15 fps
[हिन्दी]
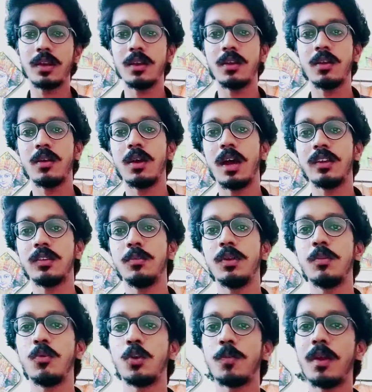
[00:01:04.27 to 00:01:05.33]
रन आरसीबी
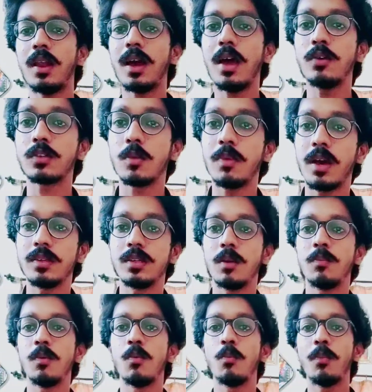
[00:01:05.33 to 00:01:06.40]
ने बोर्ड पर लगाया उसके बाद
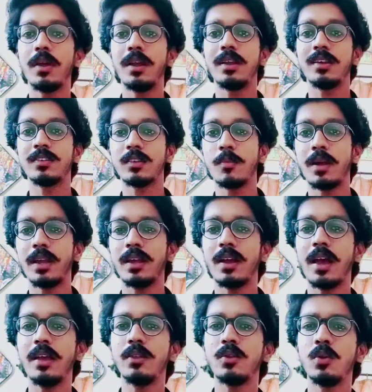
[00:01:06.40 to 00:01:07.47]
जब मुंबई इंडियंस की बैटिंग
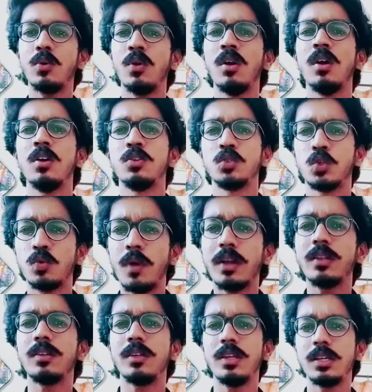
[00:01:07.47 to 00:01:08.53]
आई तो
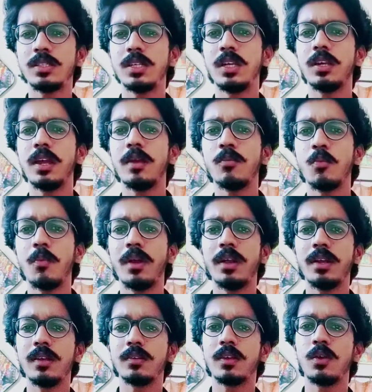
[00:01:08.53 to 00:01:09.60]
शुरुआत इतनी अच्छी नहीं रही मुंबई
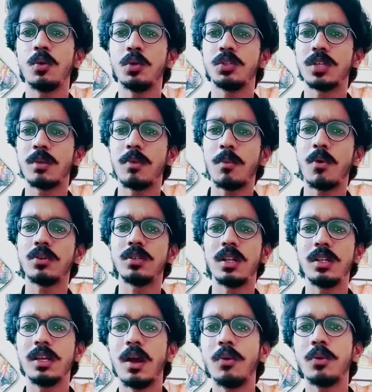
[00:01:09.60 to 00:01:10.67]
इंडियंस की रोहित शर्मा बहुत
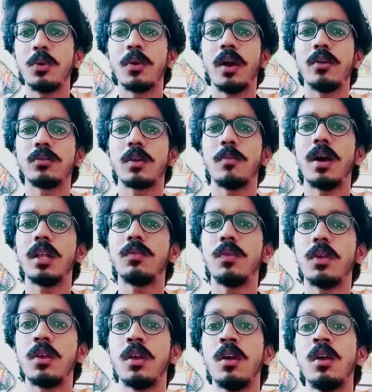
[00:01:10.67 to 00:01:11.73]
जल्दी आउट हो गए उसके बाद
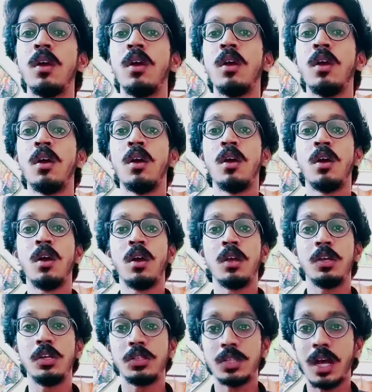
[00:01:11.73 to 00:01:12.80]
फिर
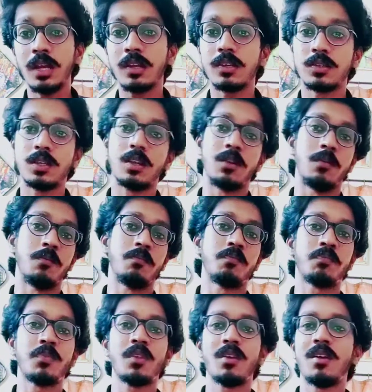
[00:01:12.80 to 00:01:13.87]
ईशान किशन
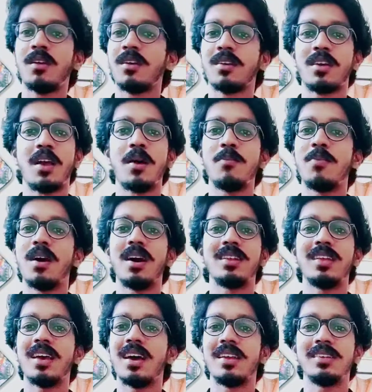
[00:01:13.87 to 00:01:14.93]
क्या
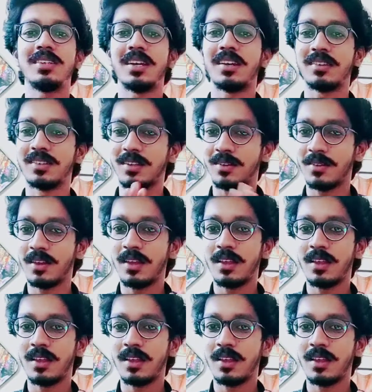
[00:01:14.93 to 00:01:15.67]
बात है यार ईशान किशन